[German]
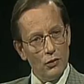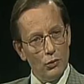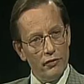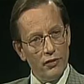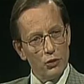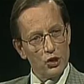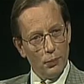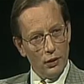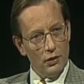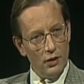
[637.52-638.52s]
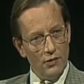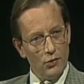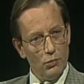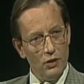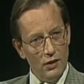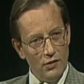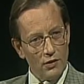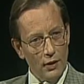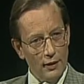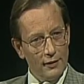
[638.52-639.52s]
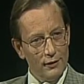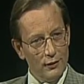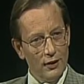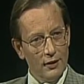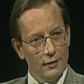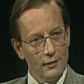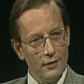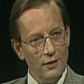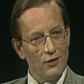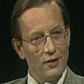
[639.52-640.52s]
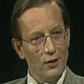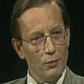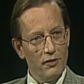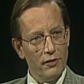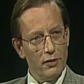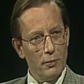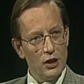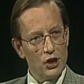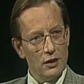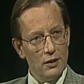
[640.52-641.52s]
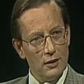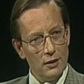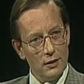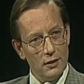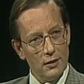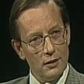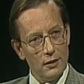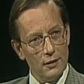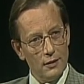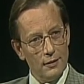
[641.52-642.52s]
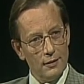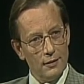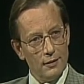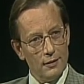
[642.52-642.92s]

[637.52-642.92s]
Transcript: nun vom Sponti zum Dienstherrn geworden. Dienstherr über wie viele Menschen? Direkt